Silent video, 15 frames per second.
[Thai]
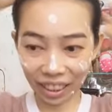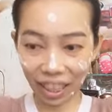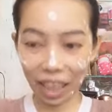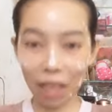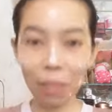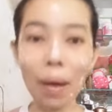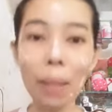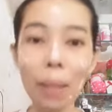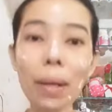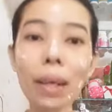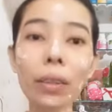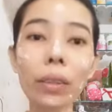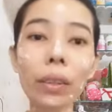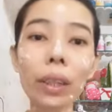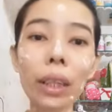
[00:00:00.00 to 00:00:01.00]
เห็นไหมบา
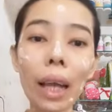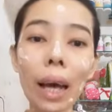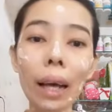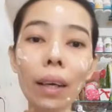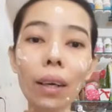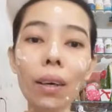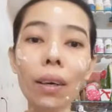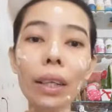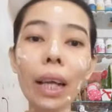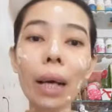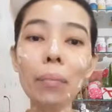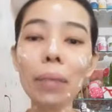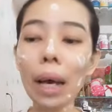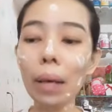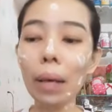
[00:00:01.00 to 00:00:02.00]
งคนหลังคอ
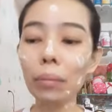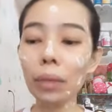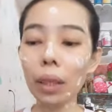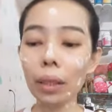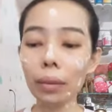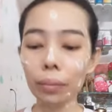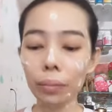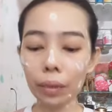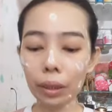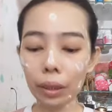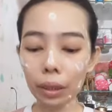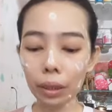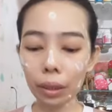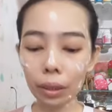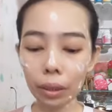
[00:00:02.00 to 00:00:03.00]
ดำดำเนาะ
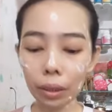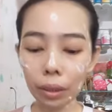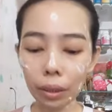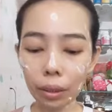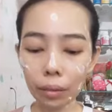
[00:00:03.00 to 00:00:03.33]
เออ